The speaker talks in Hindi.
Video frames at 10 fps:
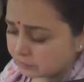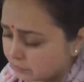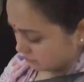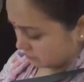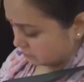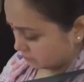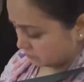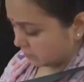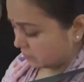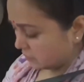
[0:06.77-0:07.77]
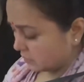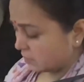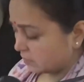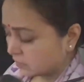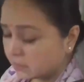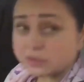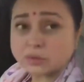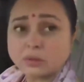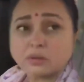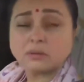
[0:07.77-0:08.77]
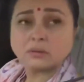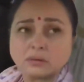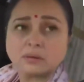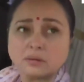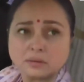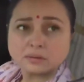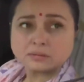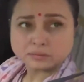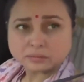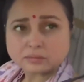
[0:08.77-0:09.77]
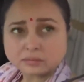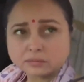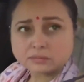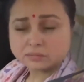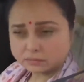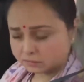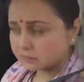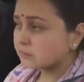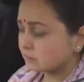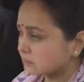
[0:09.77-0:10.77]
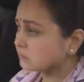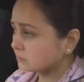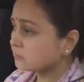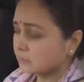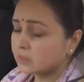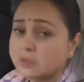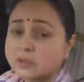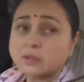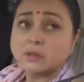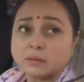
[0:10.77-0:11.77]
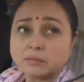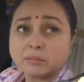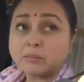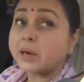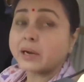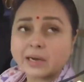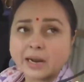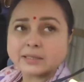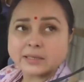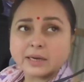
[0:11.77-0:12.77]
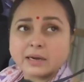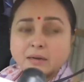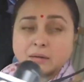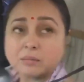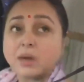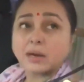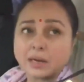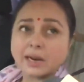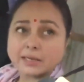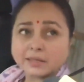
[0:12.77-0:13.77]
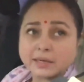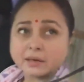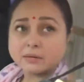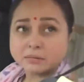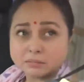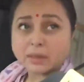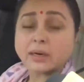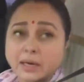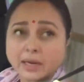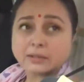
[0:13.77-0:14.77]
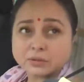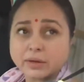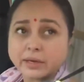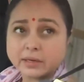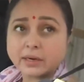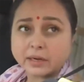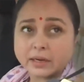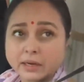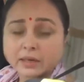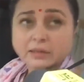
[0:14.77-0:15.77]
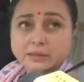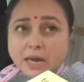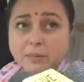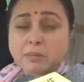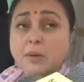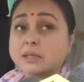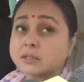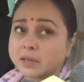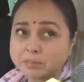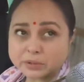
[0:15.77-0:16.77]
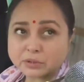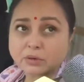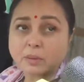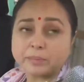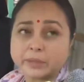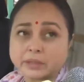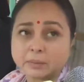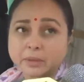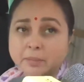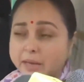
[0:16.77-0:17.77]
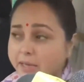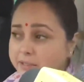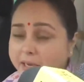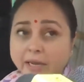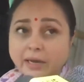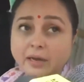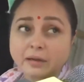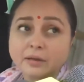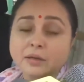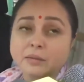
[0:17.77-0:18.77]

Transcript: पीट कर दी गई है पटना एक छात्र की बीजेपी पंद्रह साल राजद का गिराती है ये क्या मंगल राज है ना मंगल राज तो यही ना रहेगा जहाँ पे मास रेपिस लोग को पीठ थपथपाया जाएगा